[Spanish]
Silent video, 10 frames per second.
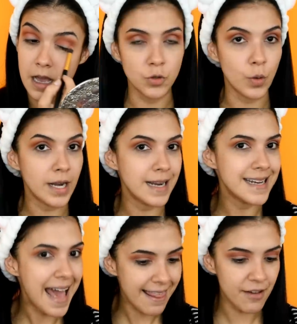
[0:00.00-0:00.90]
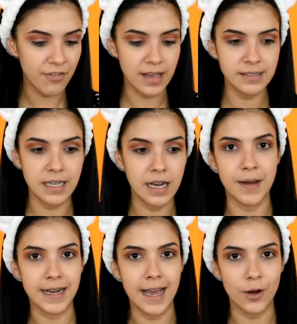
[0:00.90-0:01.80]
No era nada fácil
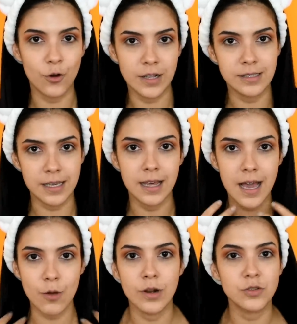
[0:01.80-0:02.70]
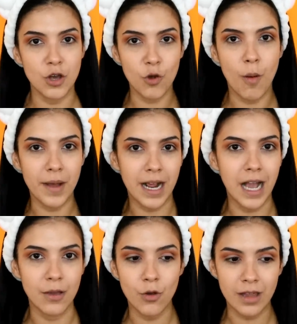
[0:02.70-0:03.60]
manejar con ansiedad en una ciudad como
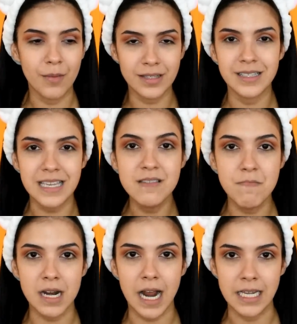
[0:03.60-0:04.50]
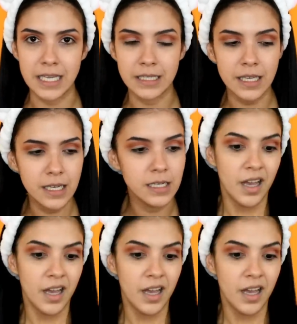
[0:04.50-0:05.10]
Maracaibo, que además es hipercaliente.